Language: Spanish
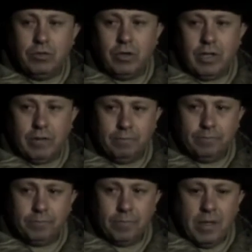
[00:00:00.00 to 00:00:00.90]
historia.
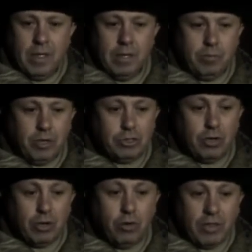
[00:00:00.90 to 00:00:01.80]
Por
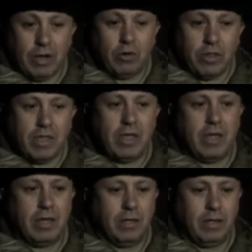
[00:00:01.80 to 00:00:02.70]
eso recordarlo hoy
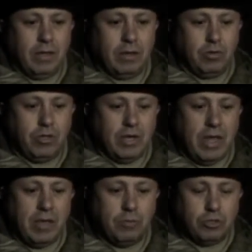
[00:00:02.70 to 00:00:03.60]
día eh, nos
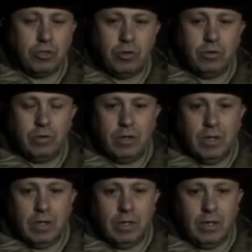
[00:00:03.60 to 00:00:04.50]
llena de emoción
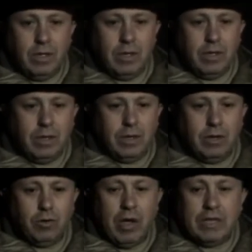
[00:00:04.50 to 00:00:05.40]

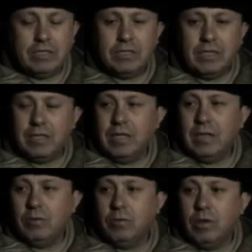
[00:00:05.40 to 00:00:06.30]
y, nos hace
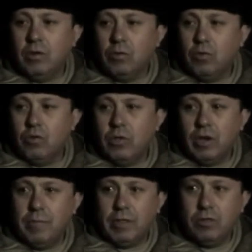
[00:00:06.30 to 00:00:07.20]
sentir el
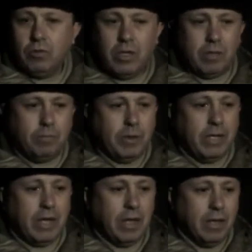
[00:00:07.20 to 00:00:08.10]
orgullo tremendo que
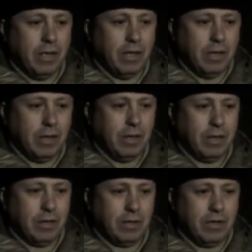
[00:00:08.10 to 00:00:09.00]
implica
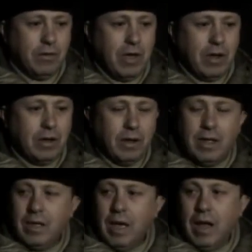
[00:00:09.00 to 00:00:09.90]
eh, llevar
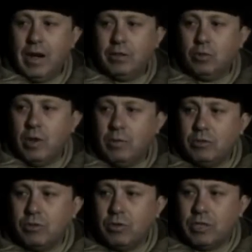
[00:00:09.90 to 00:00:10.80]
a la altura
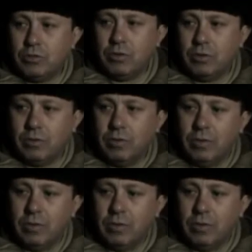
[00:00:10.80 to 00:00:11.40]
de nuestro corazón